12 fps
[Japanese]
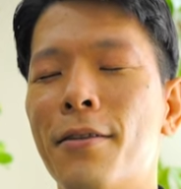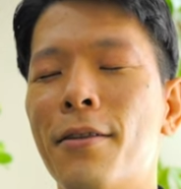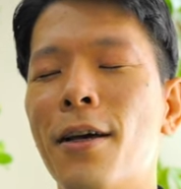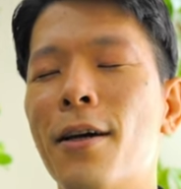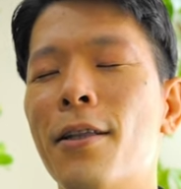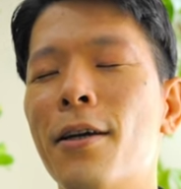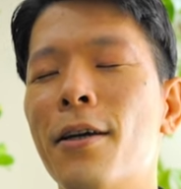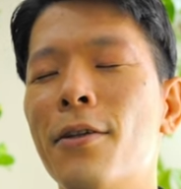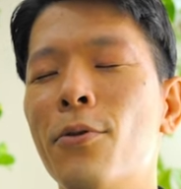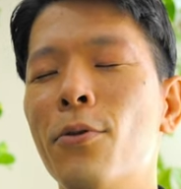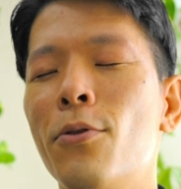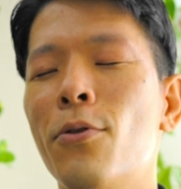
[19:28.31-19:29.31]
なかなか
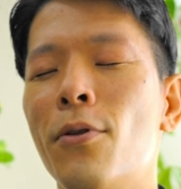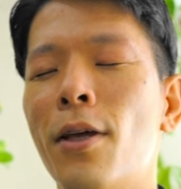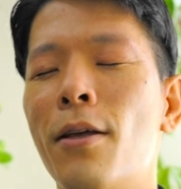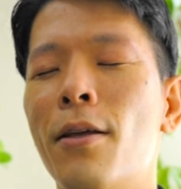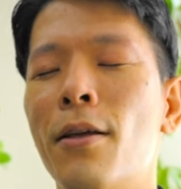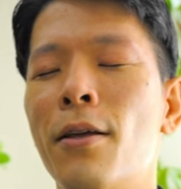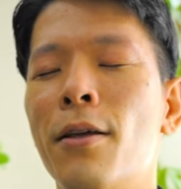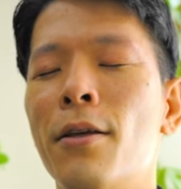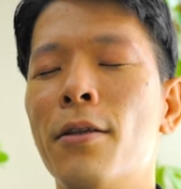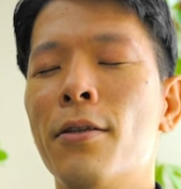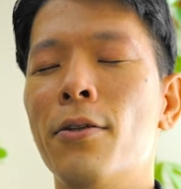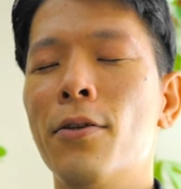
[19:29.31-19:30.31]
ちょっとね、
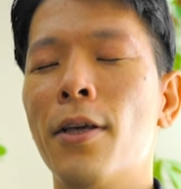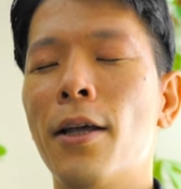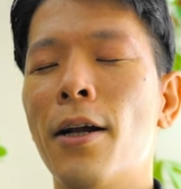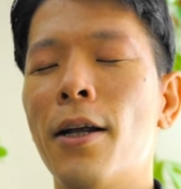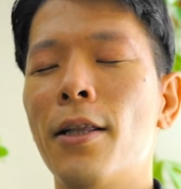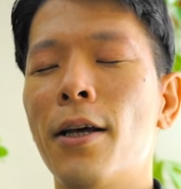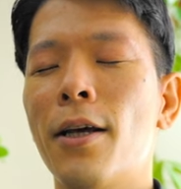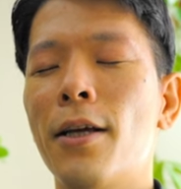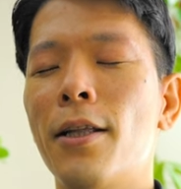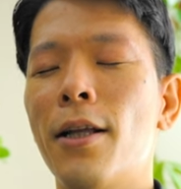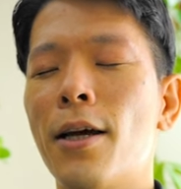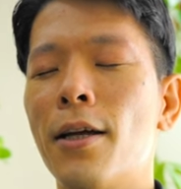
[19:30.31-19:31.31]
続けられな
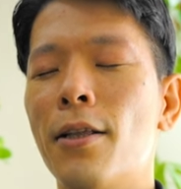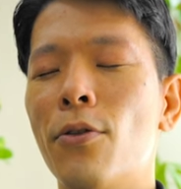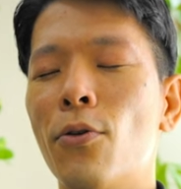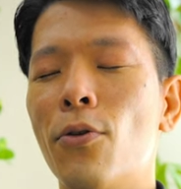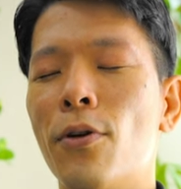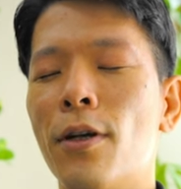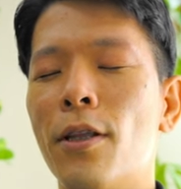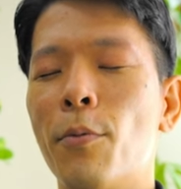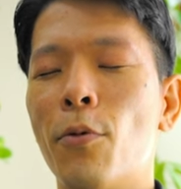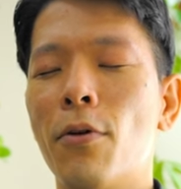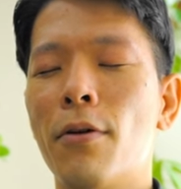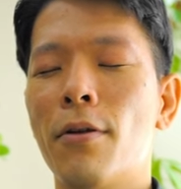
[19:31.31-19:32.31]
いなという方
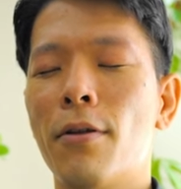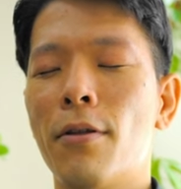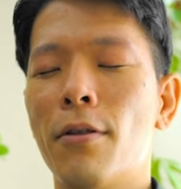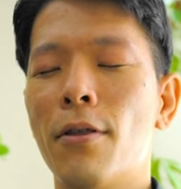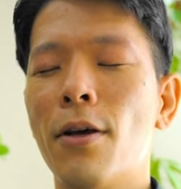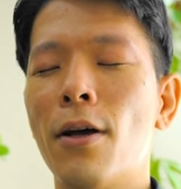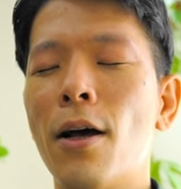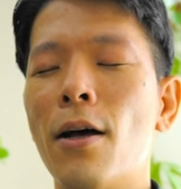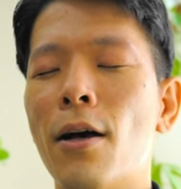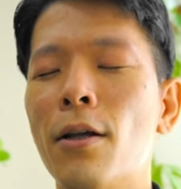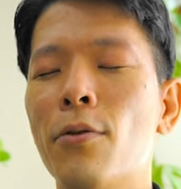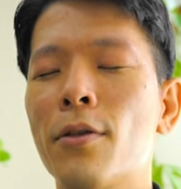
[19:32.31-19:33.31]
も、なんか、
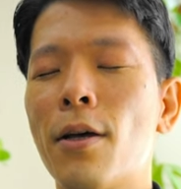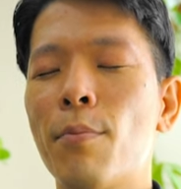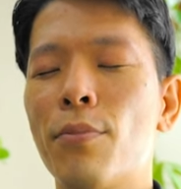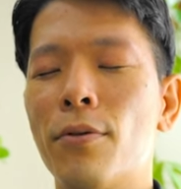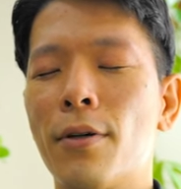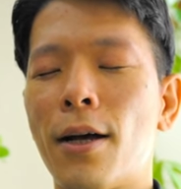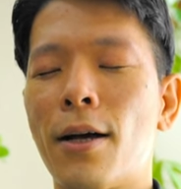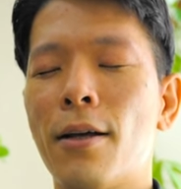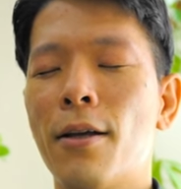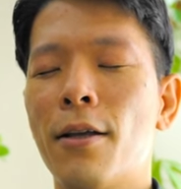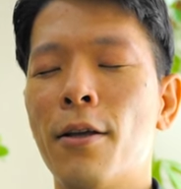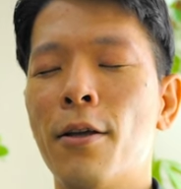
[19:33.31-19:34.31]
あ、あと3分か。
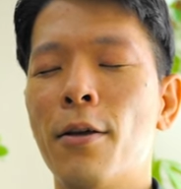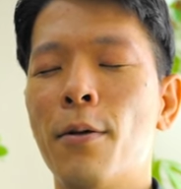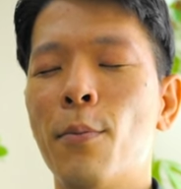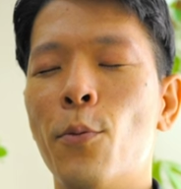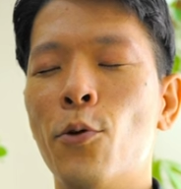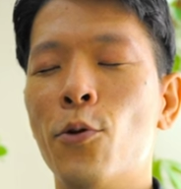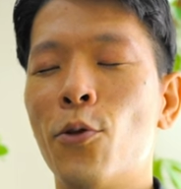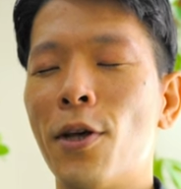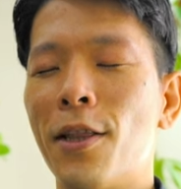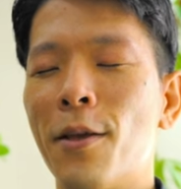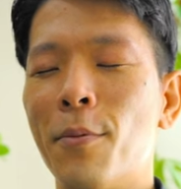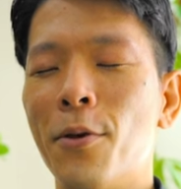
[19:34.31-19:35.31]
もうちょっとやっ
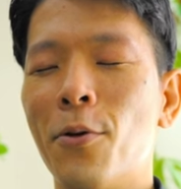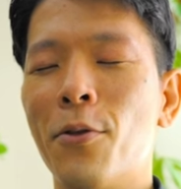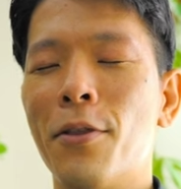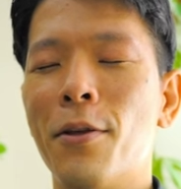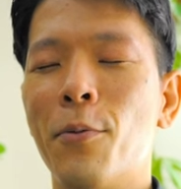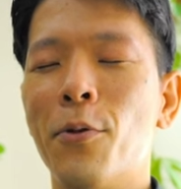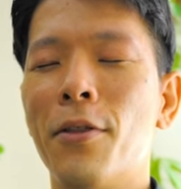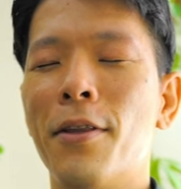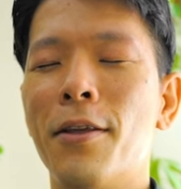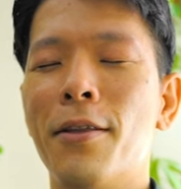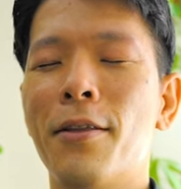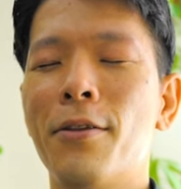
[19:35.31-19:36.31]
てみようって思っ
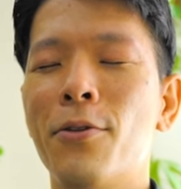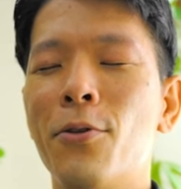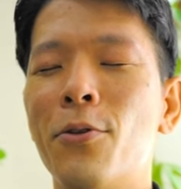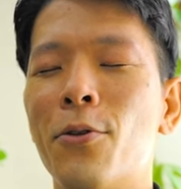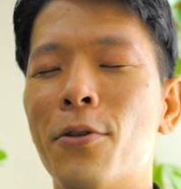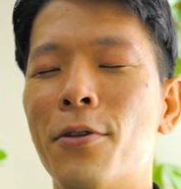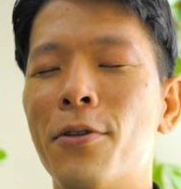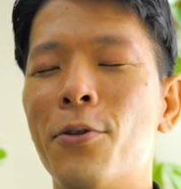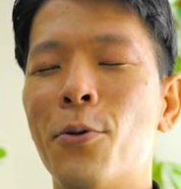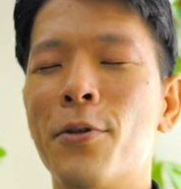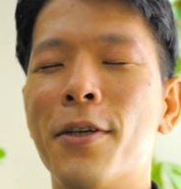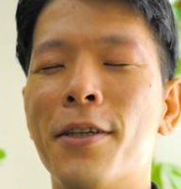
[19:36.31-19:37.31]
て、ちょっと
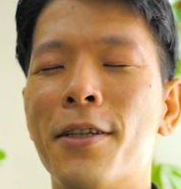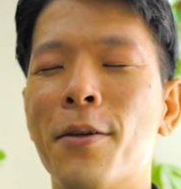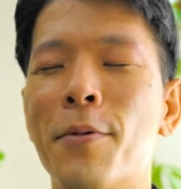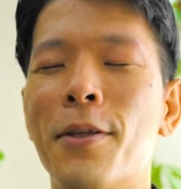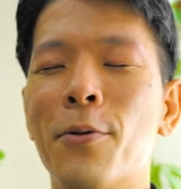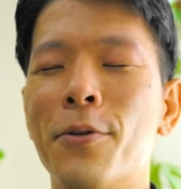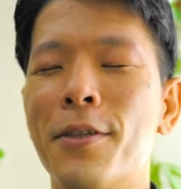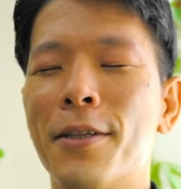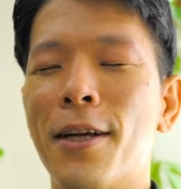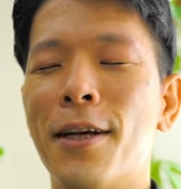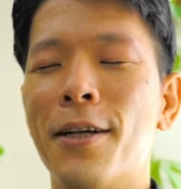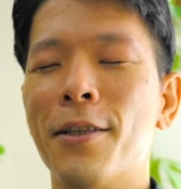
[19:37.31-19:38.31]
挑戦してみてほしい
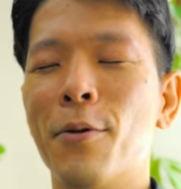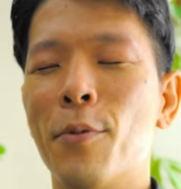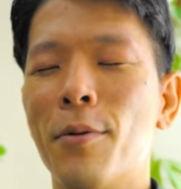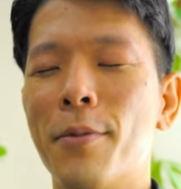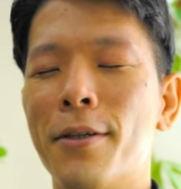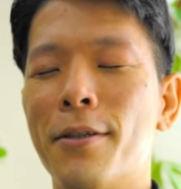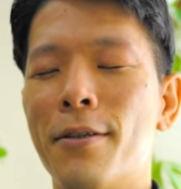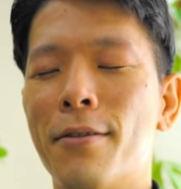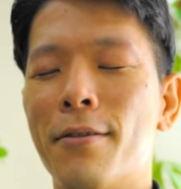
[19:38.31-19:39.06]
なと思います。